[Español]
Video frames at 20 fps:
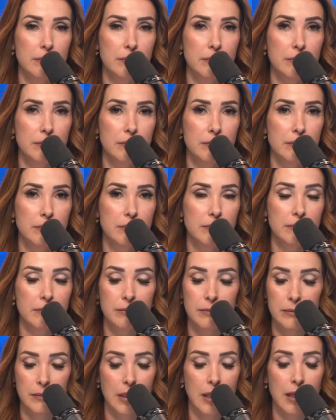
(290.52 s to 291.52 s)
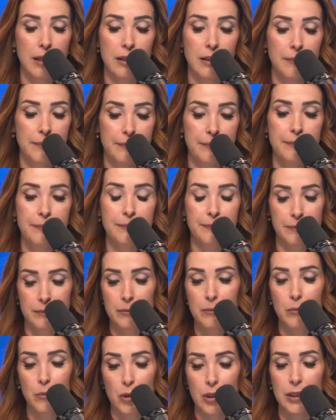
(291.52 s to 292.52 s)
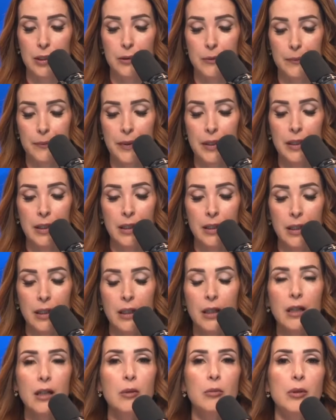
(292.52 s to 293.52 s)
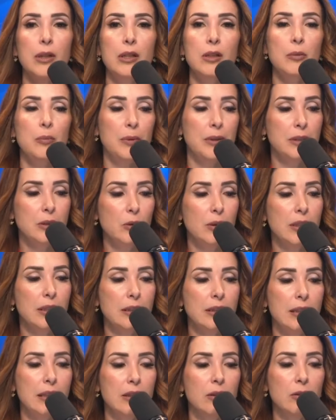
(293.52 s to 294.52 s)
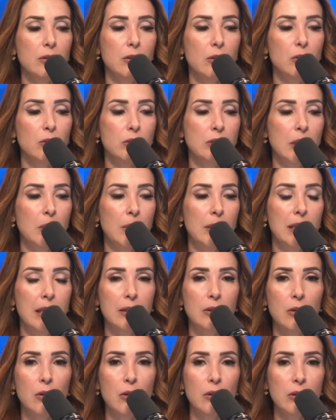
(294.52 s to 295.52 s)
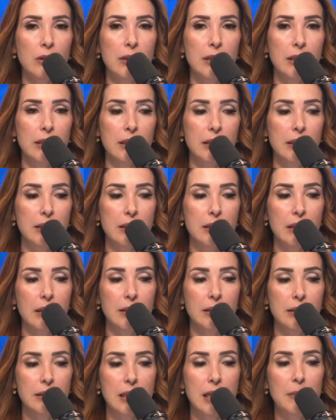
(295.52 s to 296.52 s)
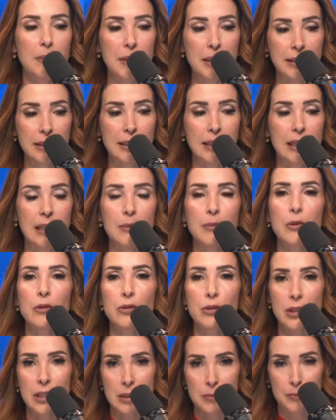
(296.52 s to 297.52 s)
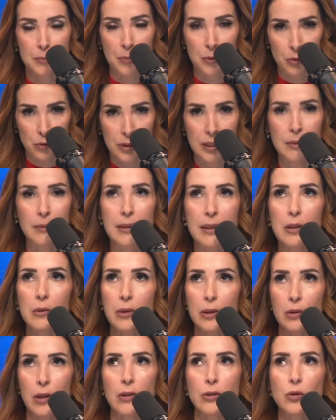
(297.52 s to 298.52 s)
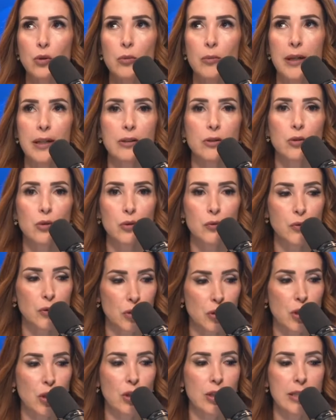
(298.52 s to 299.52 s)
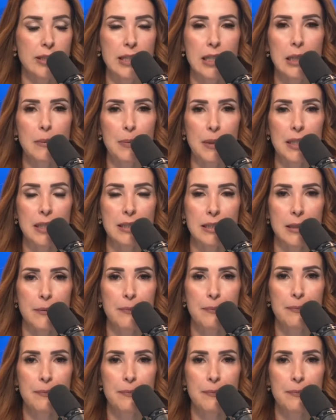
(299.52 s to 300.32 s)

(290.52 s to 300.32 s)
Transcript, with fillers: No, ninguno, ninguno, bueno. no. Bueno, pues suerte, doctor Gustavo Alarcón. Eh, ya platicaremos si es posible cuando asuma sus funciones, si le parece.